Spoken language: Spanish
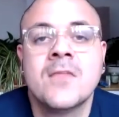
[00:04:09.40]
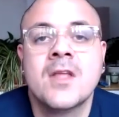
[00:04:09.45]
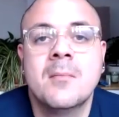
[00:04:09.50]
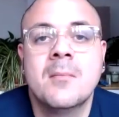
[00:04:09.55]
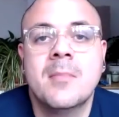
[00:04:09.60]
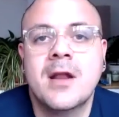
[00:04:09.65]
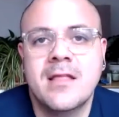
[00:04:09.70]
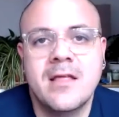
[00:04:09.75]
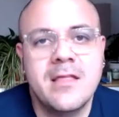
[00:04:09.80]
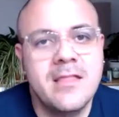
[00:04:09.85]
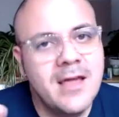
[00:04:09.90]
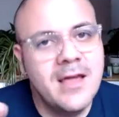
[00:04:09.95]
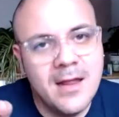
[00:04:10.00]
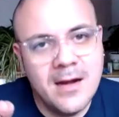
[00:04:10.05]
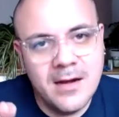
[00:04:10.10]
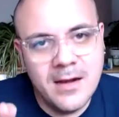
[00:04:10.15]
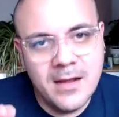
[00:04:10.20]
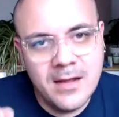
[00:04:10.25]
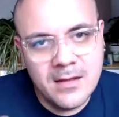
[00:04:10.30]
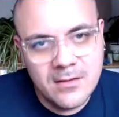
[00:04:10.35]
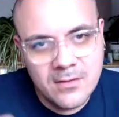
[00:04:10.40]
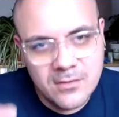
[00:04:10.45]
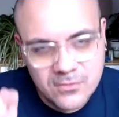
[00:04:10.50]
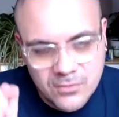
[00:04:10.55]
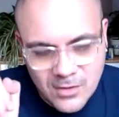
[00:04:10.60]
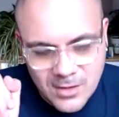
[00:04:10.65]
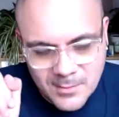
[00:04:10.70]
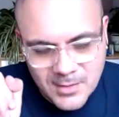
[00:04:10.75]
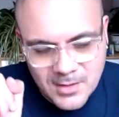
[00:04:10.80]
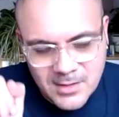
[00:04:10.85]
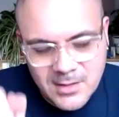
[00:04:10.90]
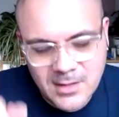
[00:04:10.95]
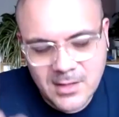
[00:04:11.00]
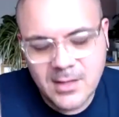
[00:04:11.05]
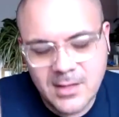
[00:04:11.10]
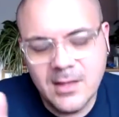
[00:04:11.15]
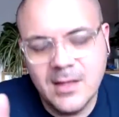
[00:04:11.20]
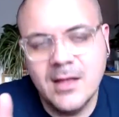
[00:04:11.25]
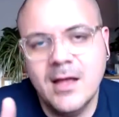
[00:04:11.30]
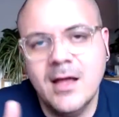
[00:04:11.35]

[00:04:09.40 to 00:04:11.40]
para dedicarle solamente